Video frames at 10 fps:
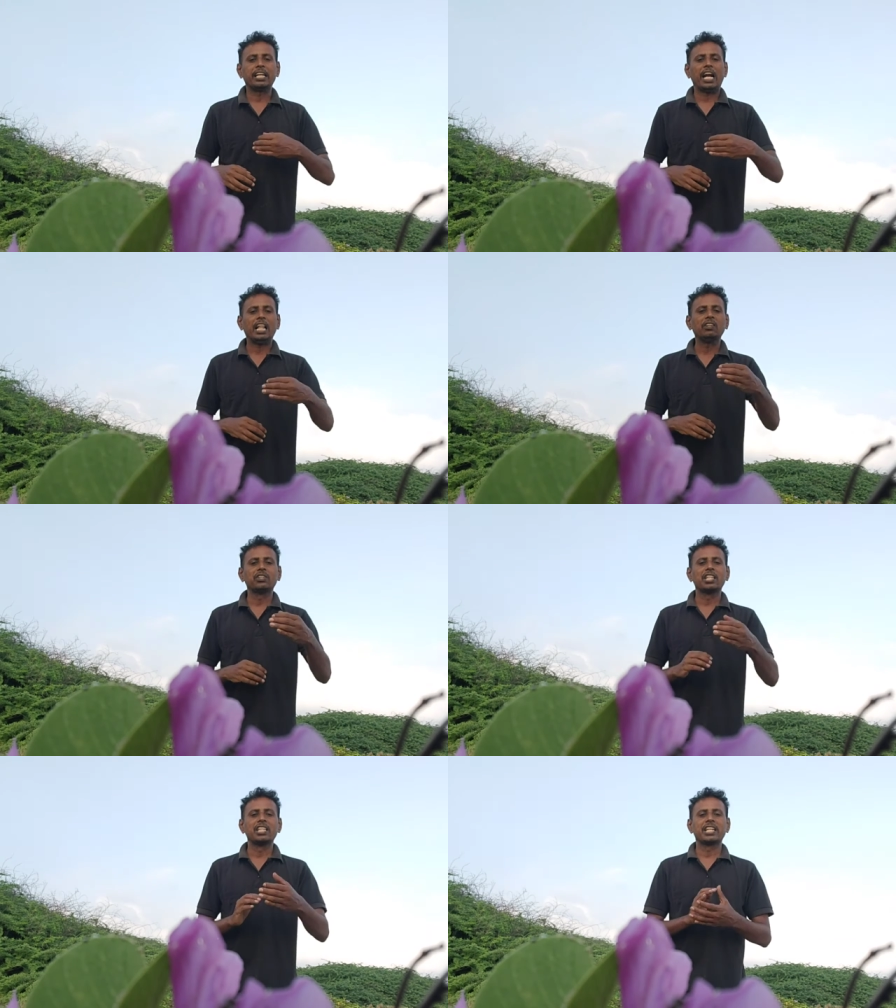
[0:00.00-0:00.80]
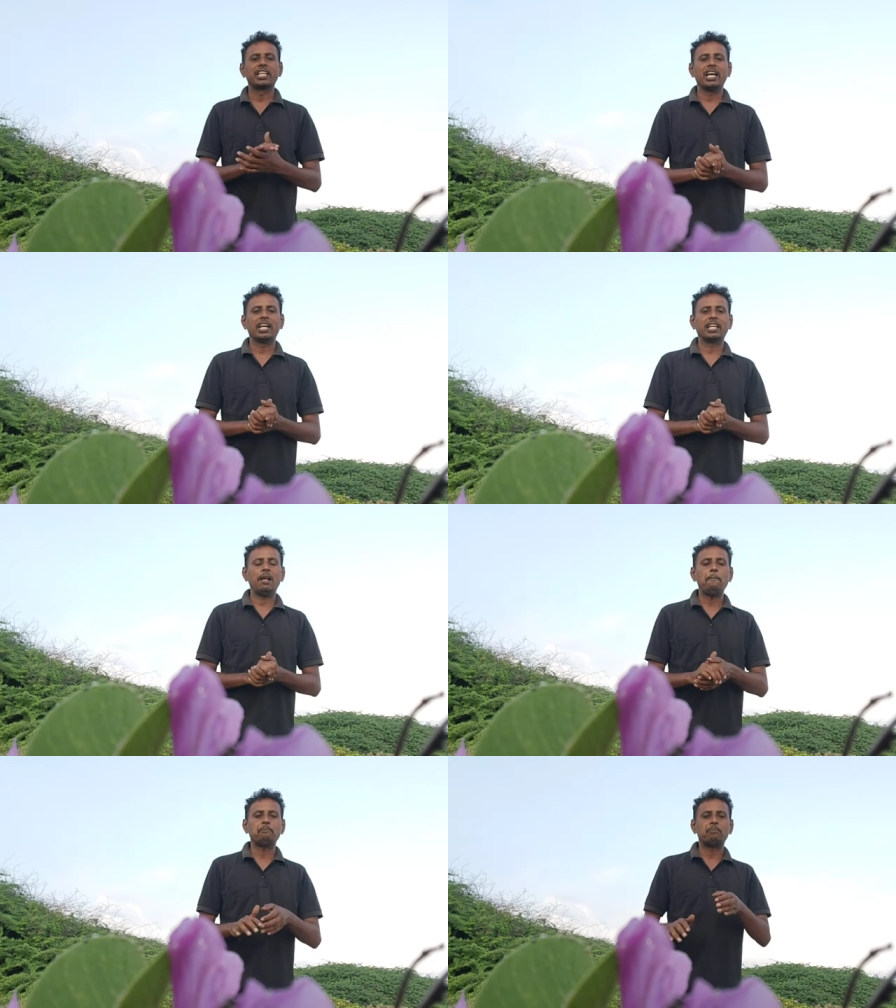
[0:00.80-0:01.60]
அதை கடந்து வந்துருந்துருக்குறாங்க
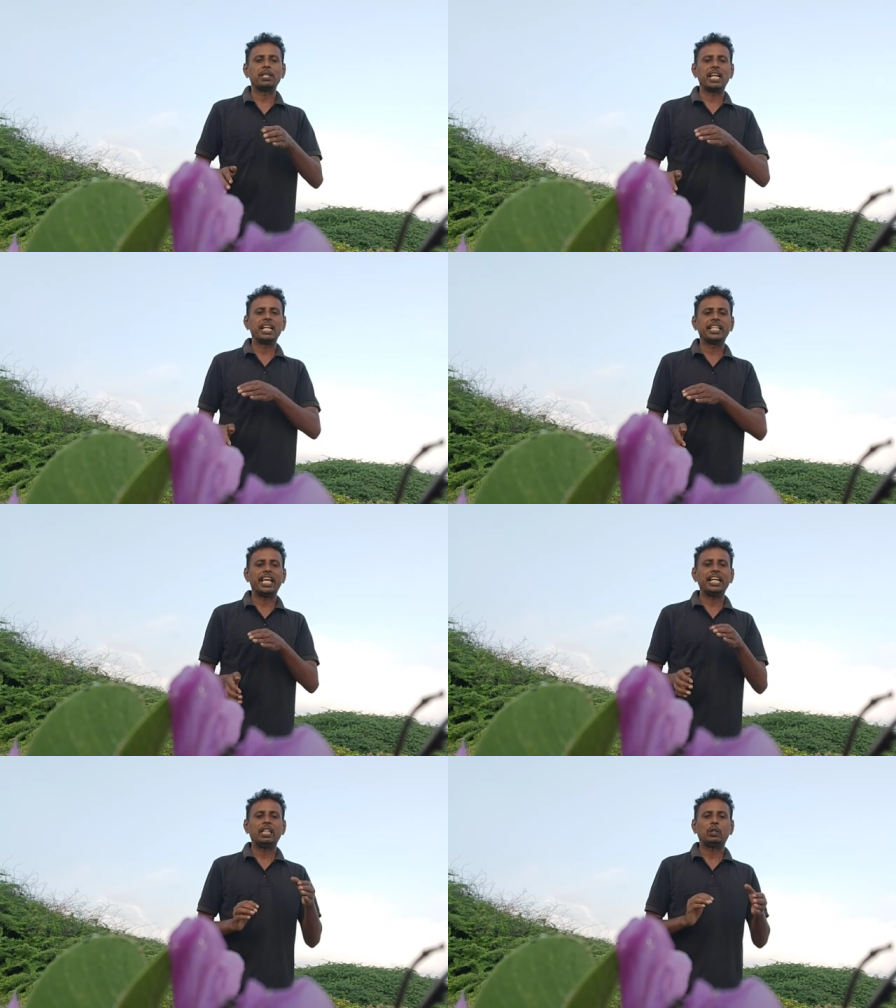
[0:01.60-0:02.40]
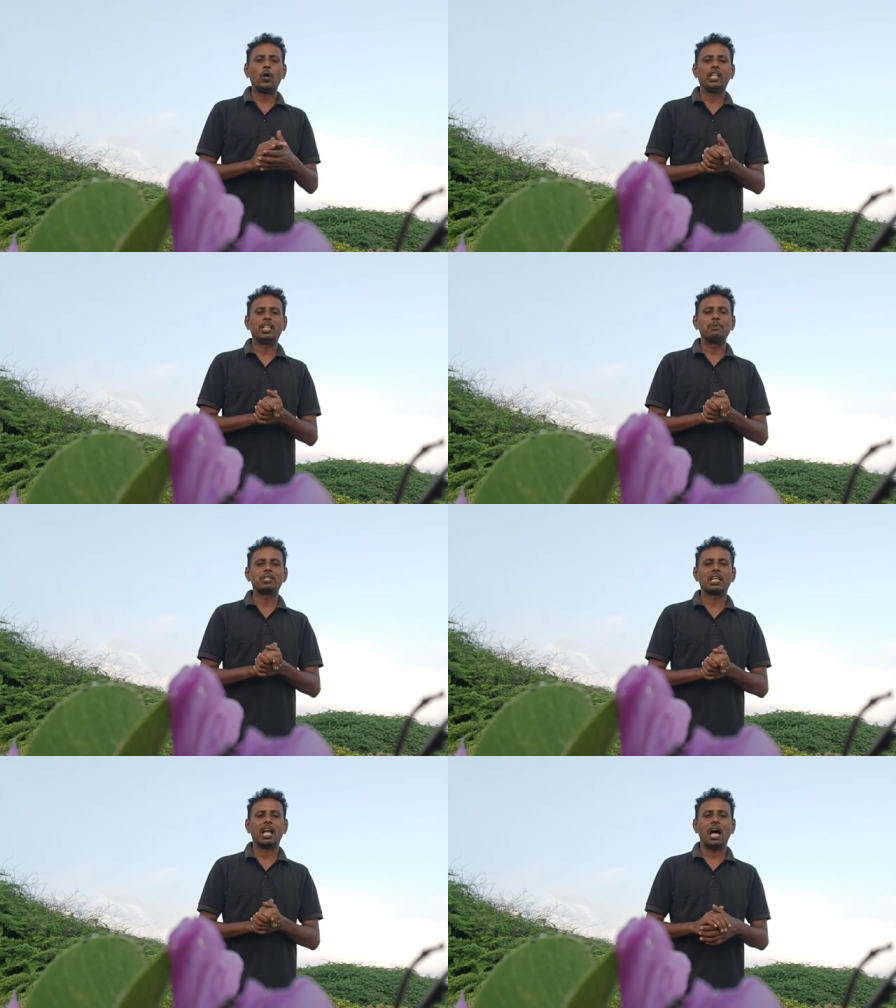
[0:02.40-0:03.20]
இப்போ இதுலேருந்து என்ன தோணுது
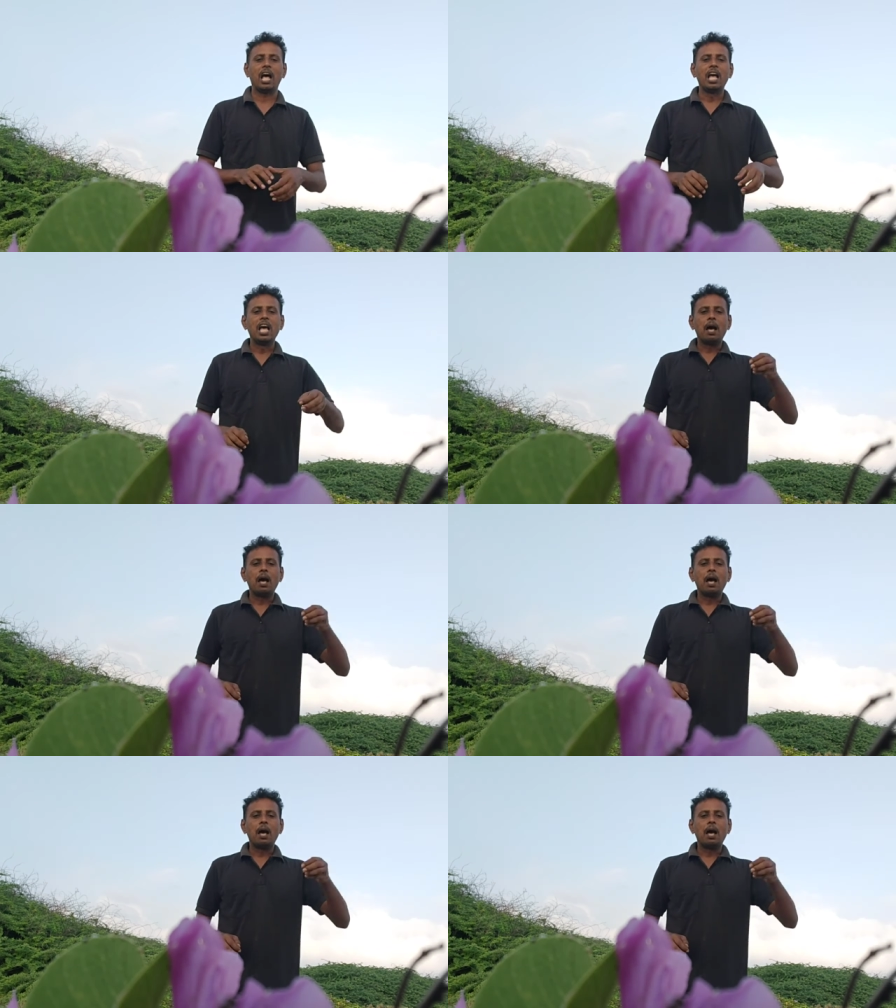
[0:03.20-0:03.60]
அப்படின்னு சொன்னால்